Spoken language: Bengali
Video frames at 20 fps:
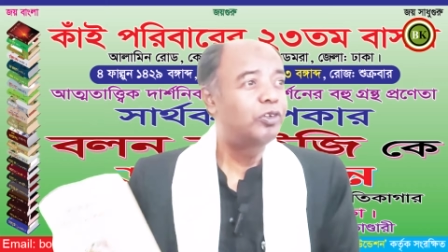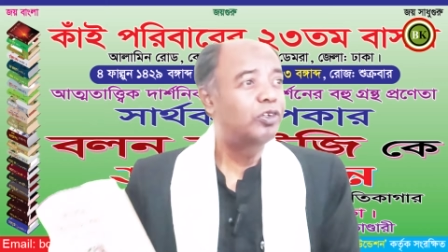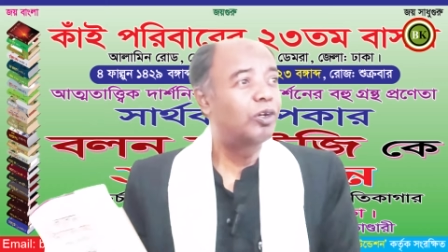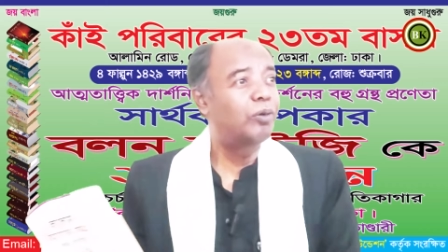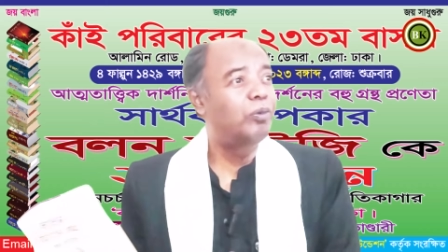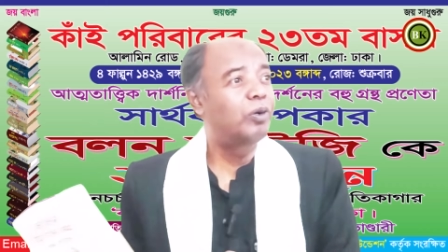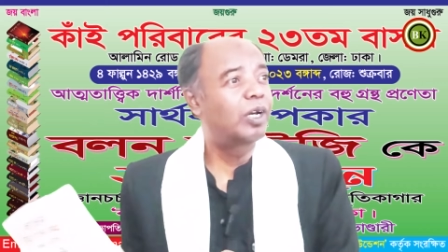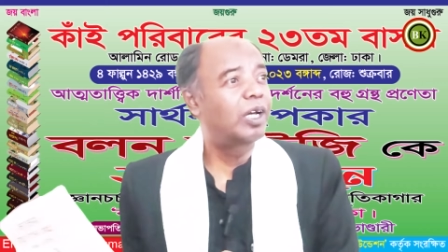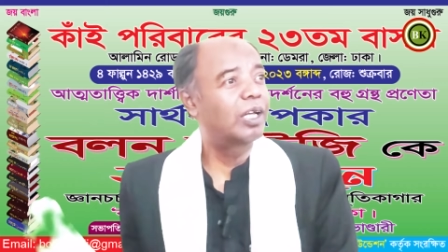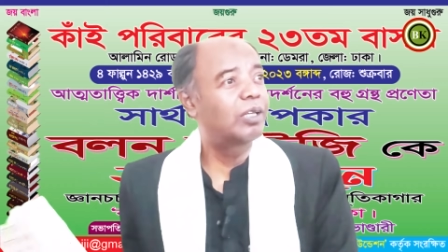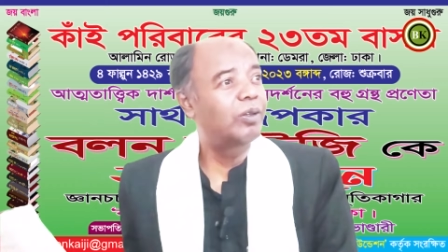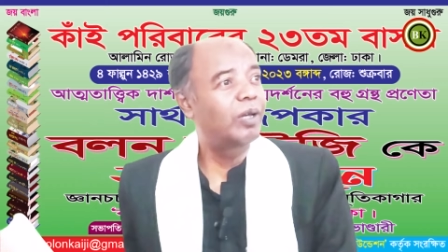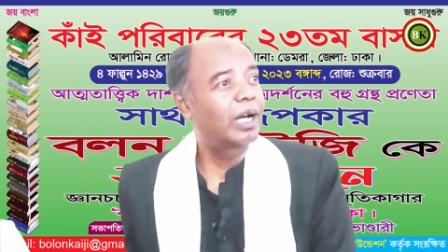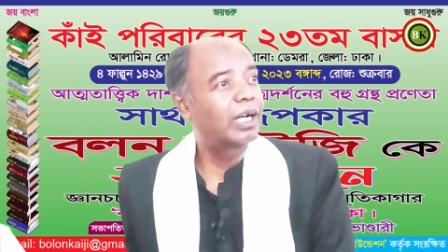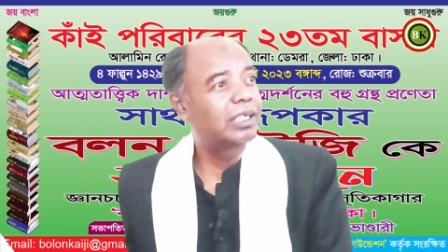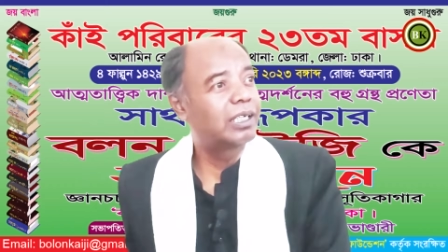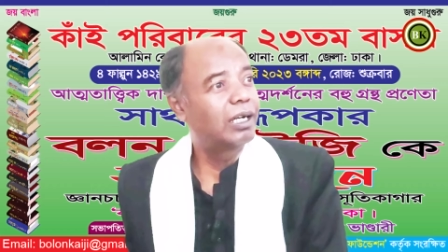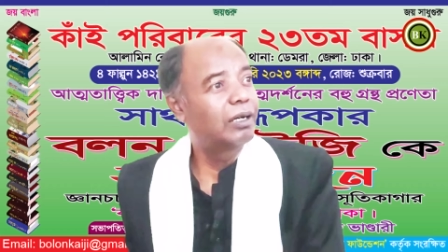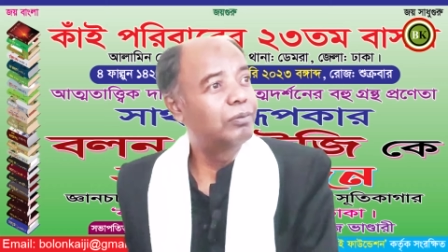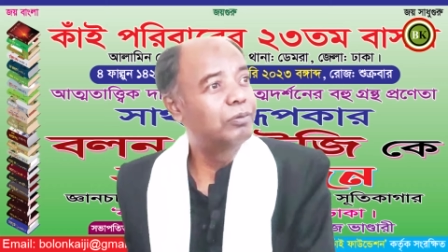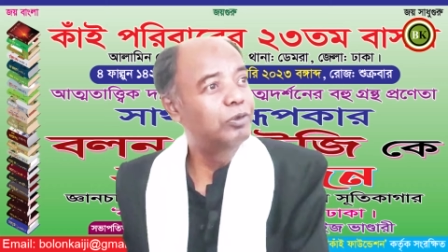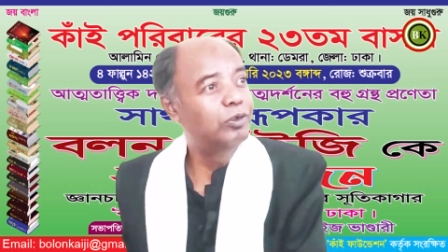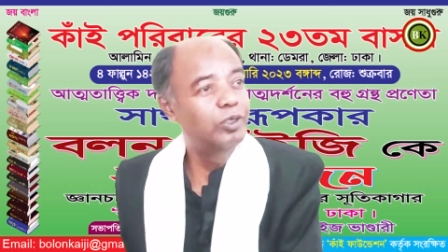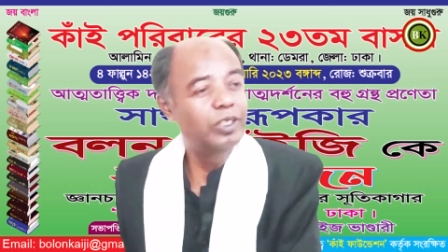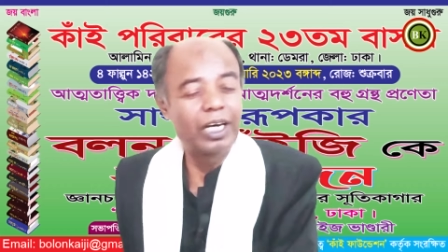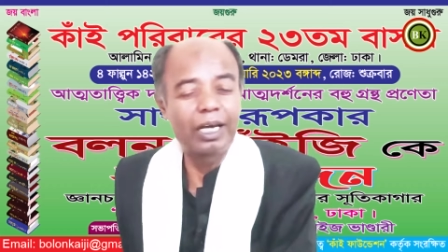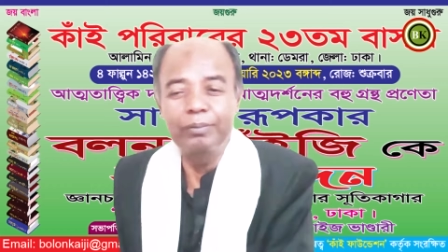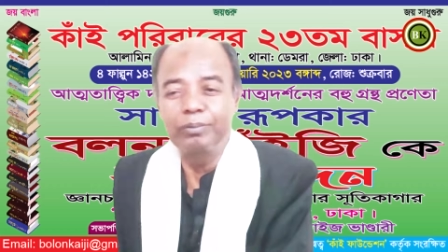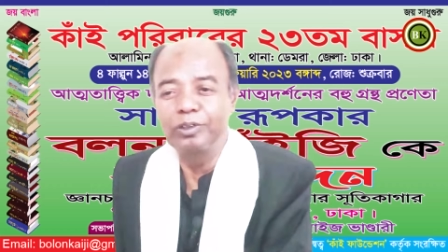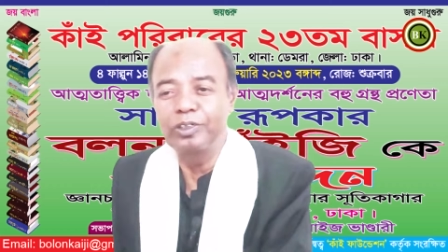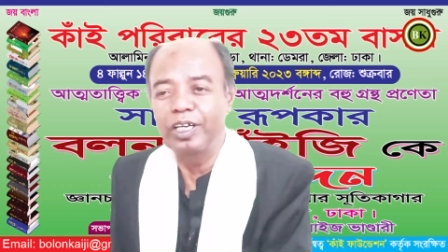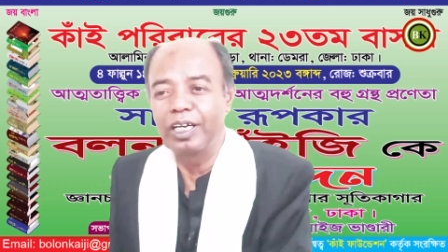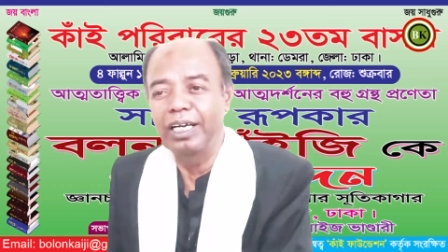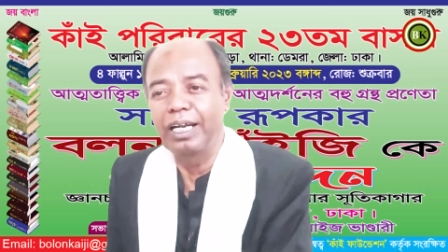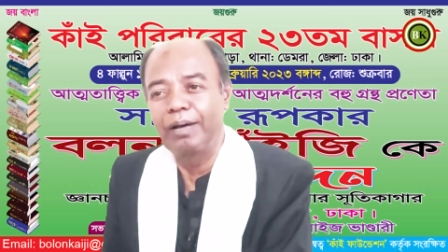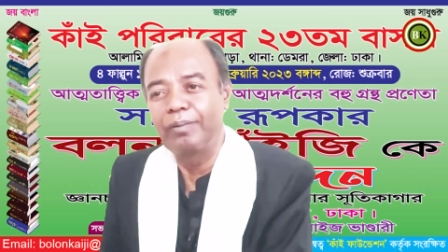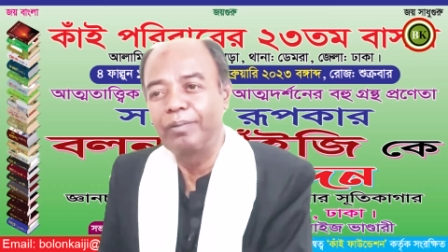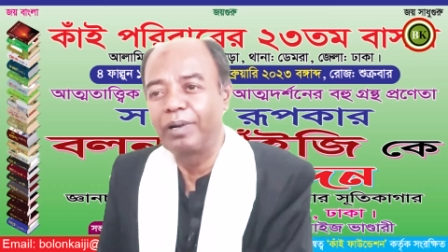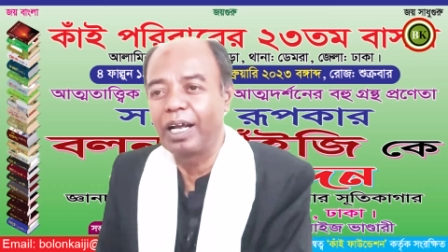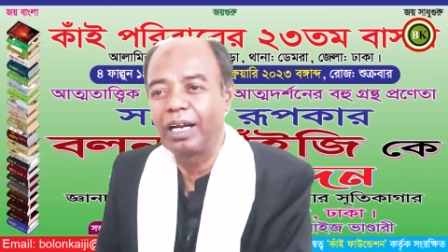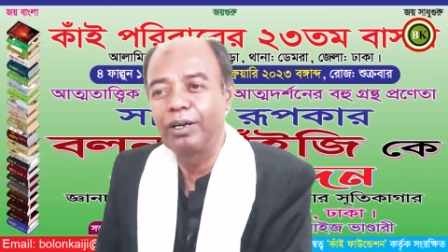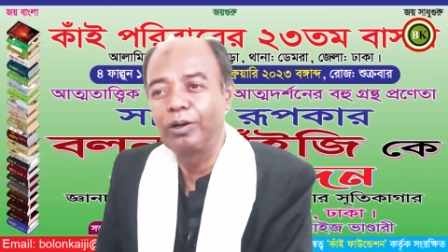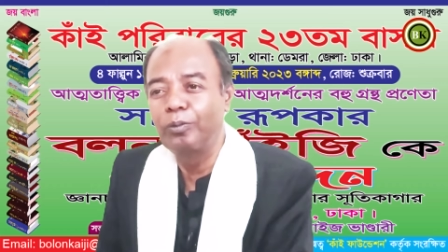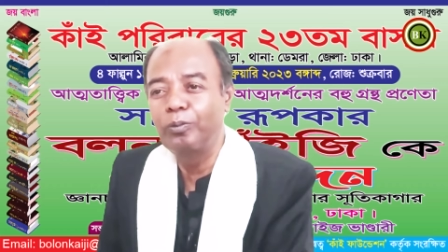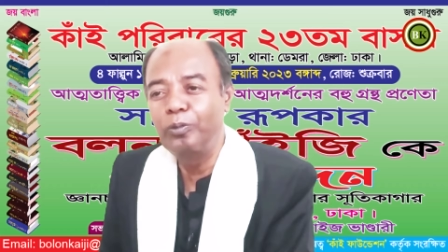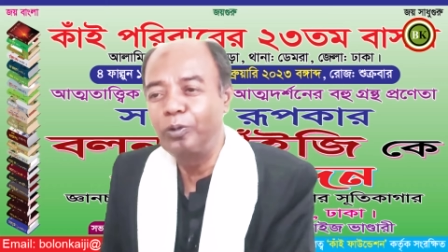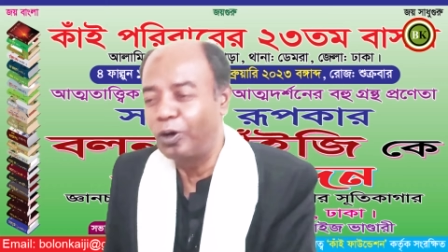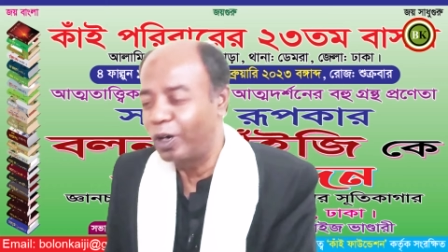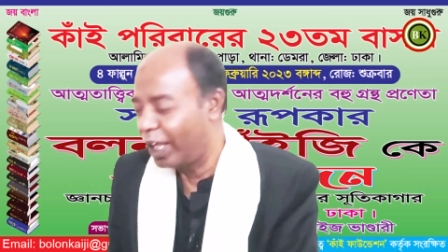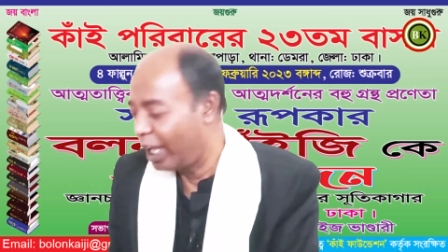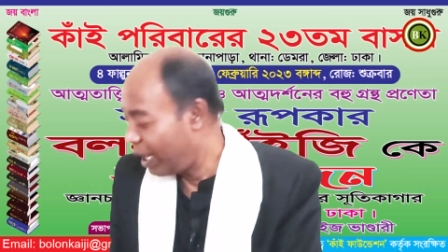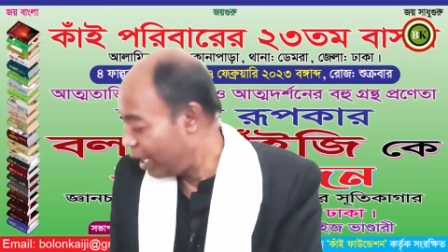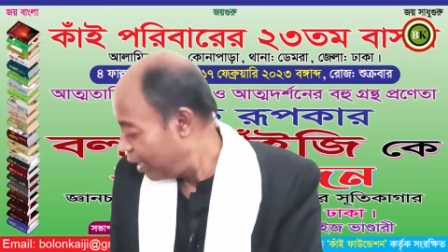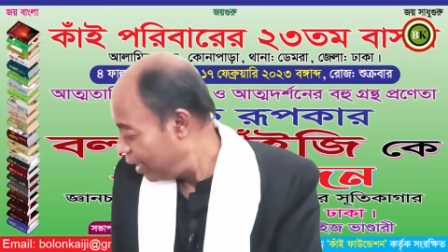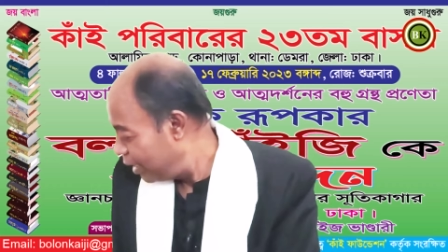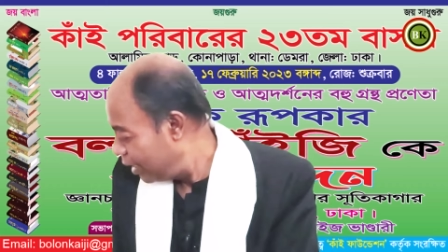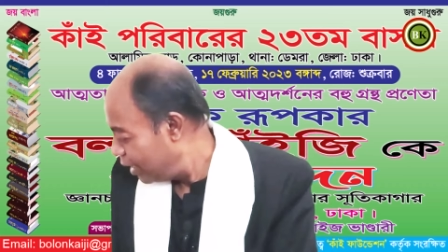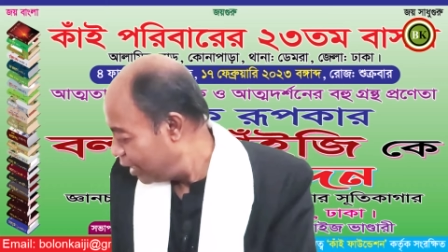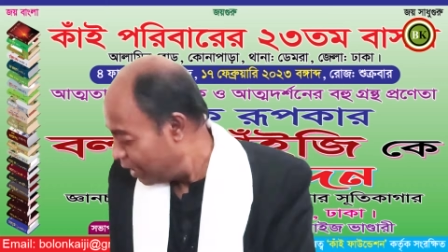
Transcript: বিশ্ববিখ্যাত একটা বই আর বইটার নাম রাখলো পড়া